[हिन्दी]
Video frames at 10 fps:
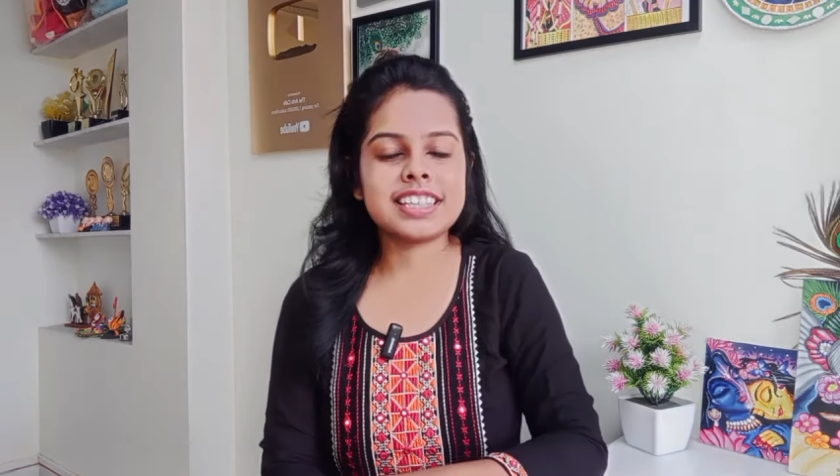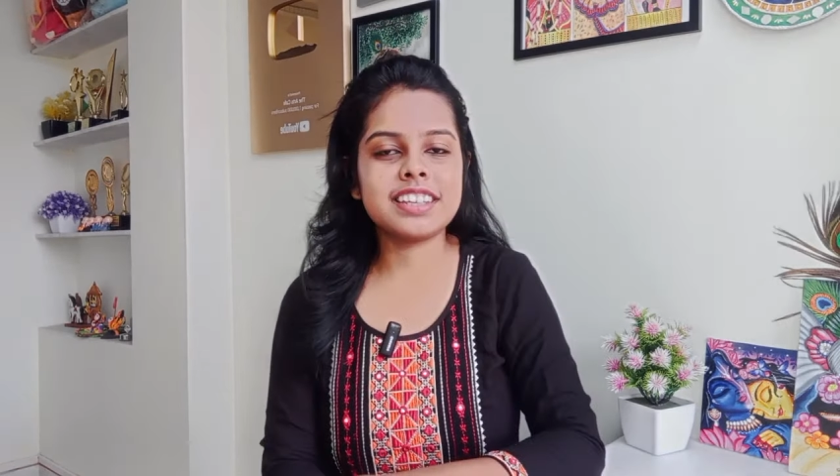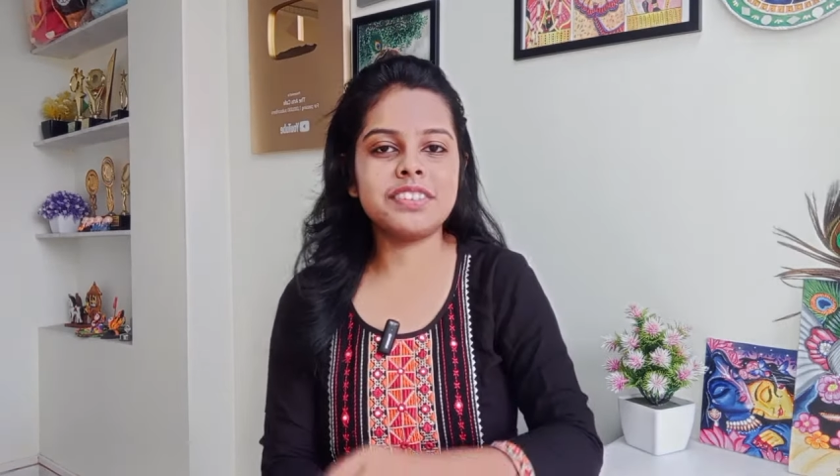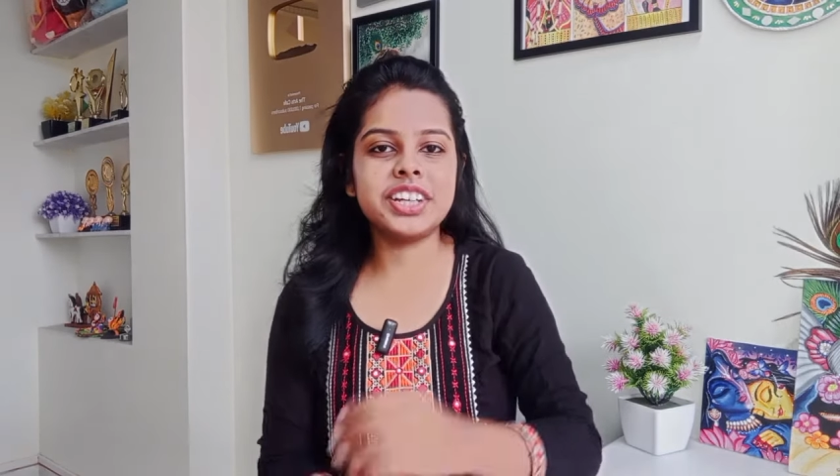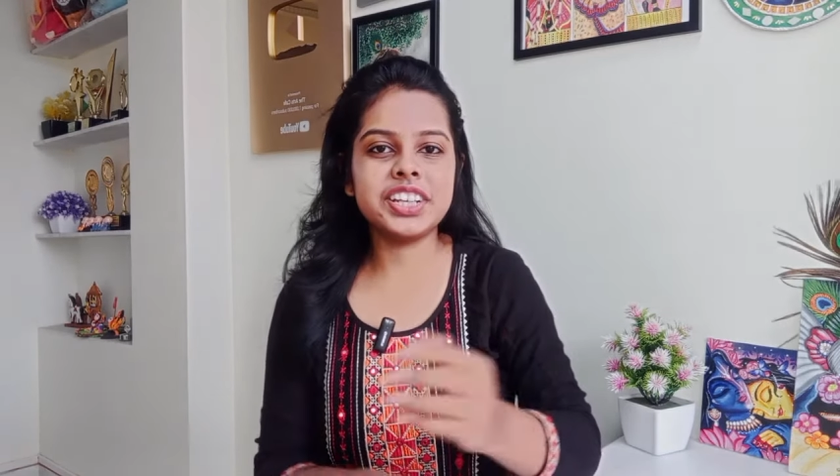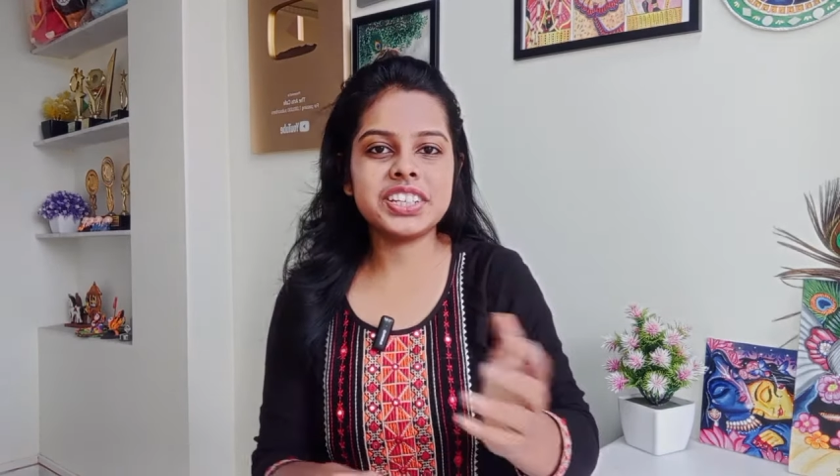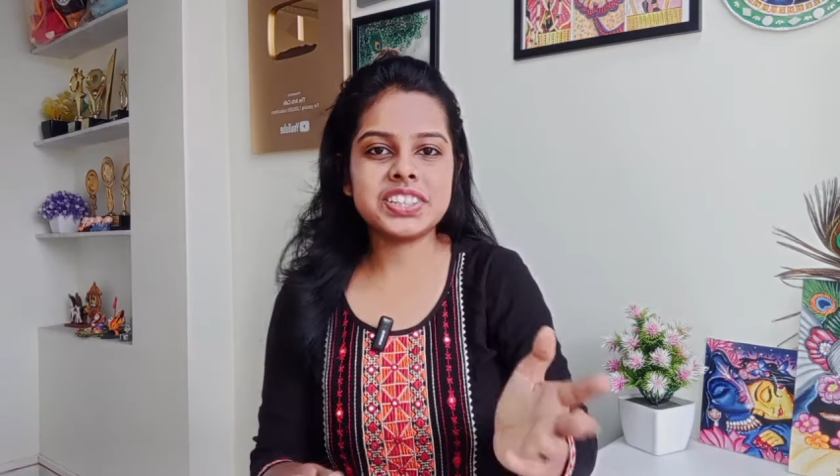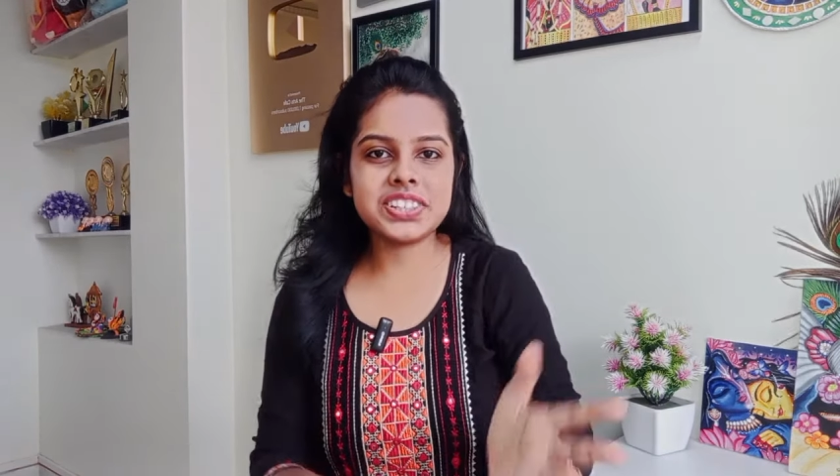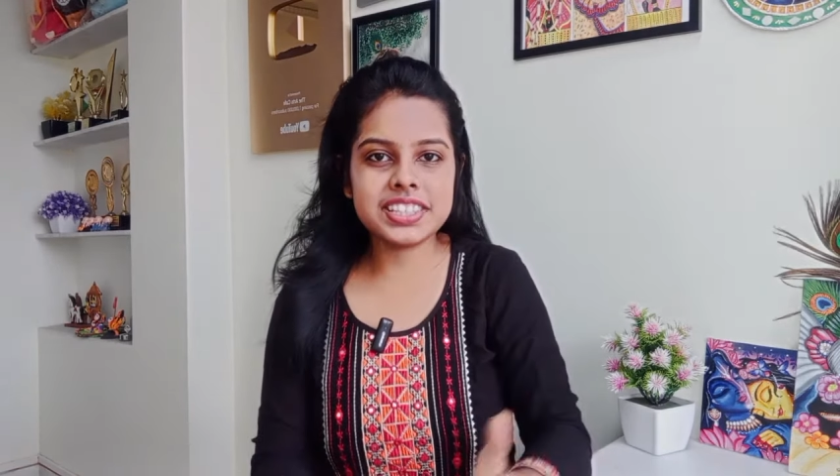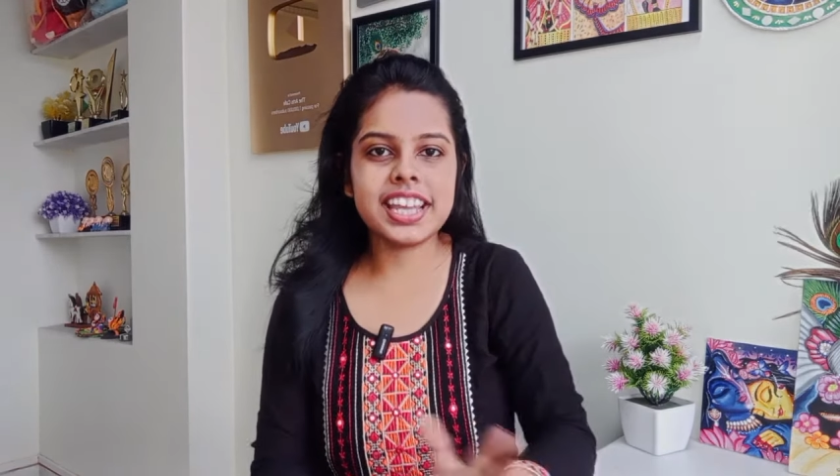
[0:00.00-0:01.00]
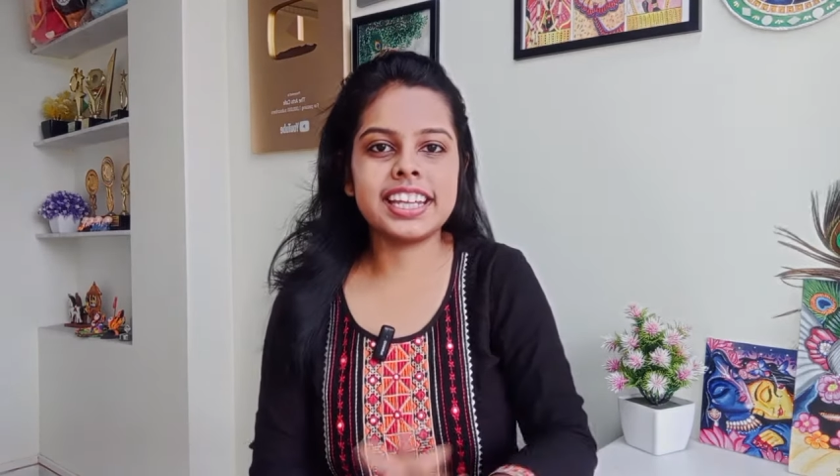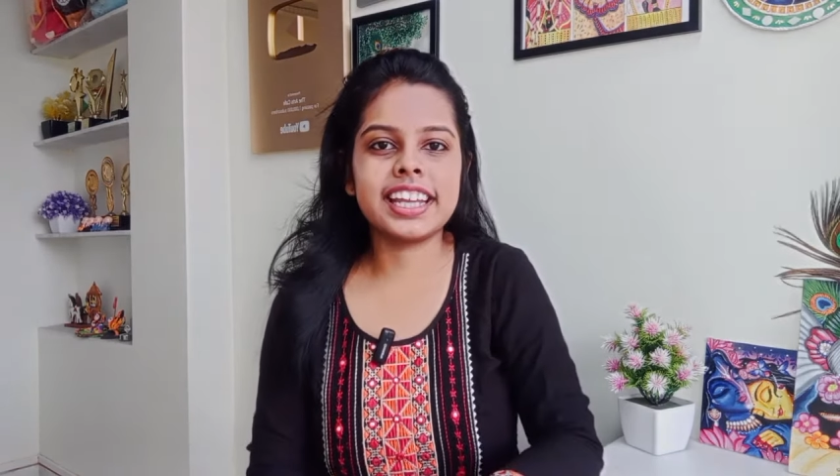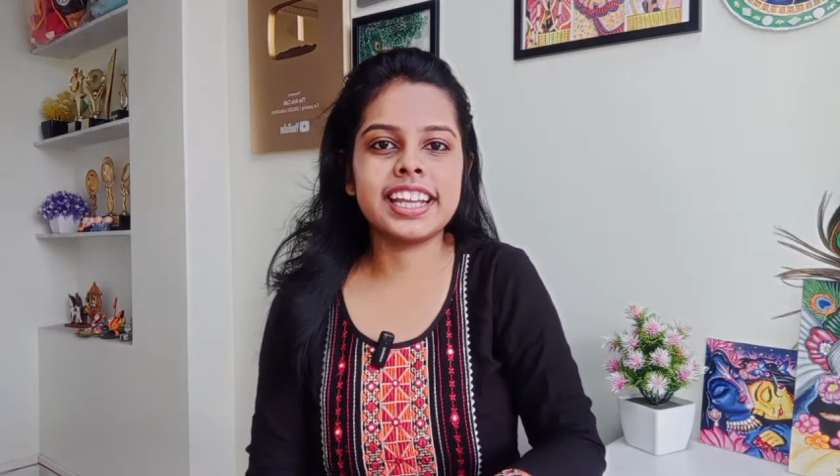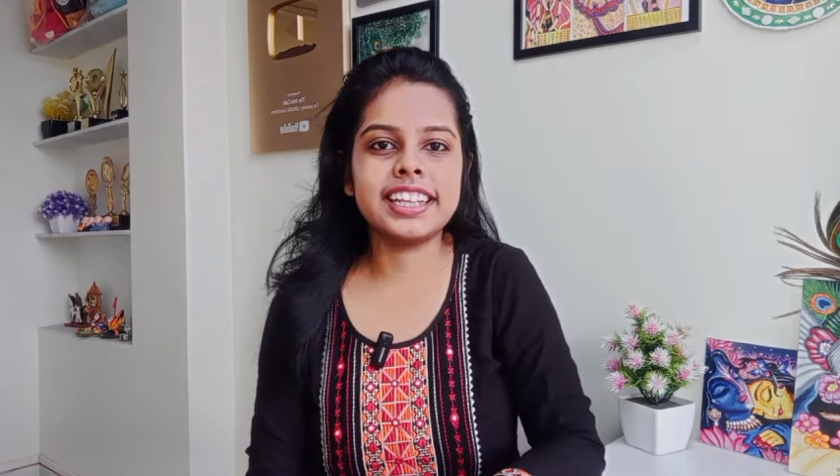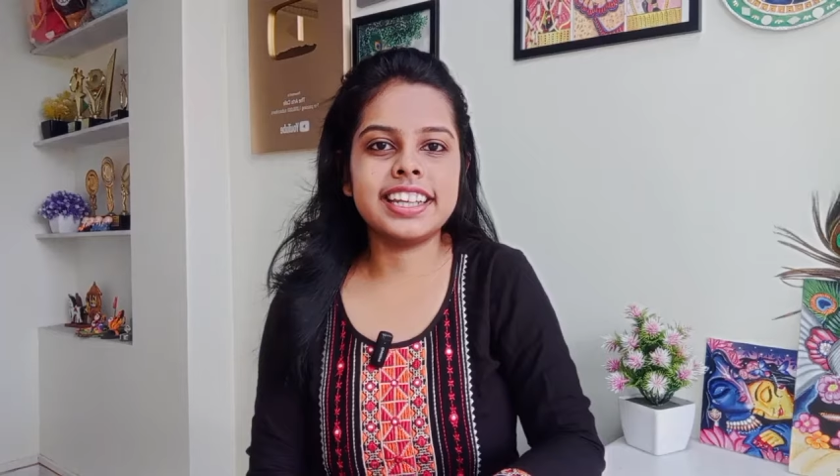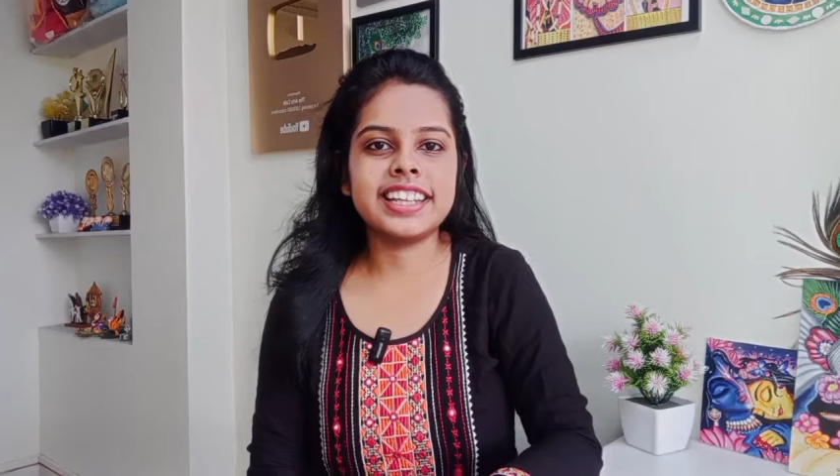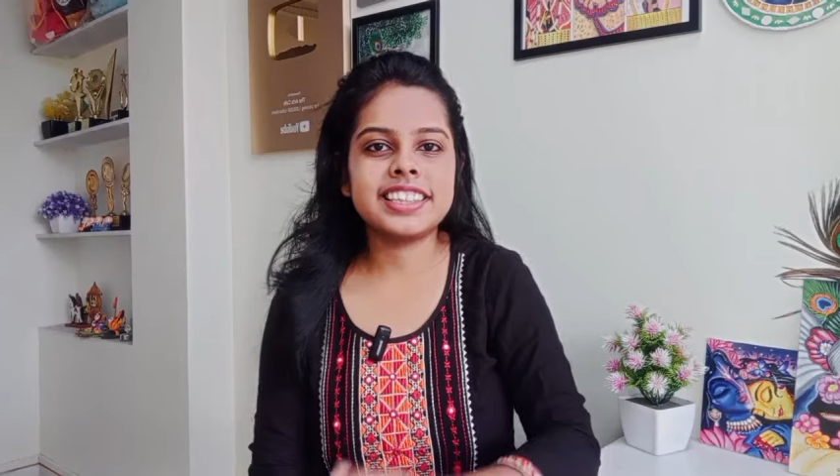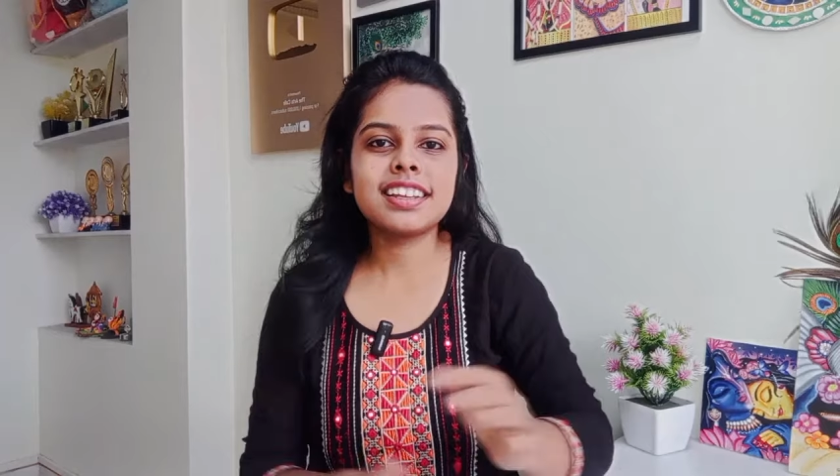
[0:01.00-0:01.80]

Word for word: ऐसे वीडियोस रोज देखने के लिए